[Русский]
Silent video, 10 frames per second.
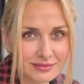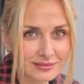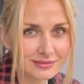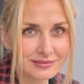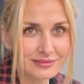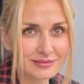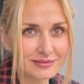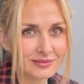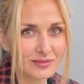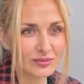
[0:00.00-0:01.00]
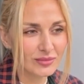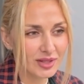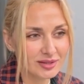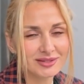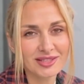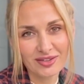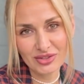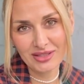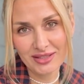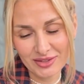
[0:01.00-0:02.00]
Сложности? да,
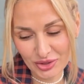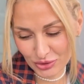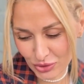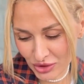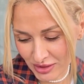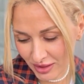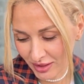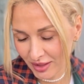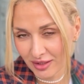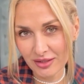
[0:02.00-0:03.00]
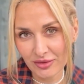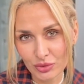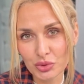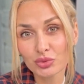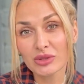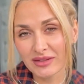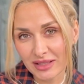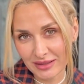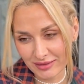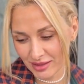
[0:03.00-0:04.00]
возникли некоторые сложности а, в том, что ну,
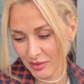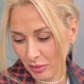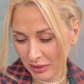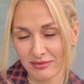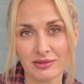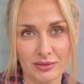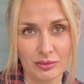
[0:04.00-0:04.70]
действительно, наверное, не по правилам,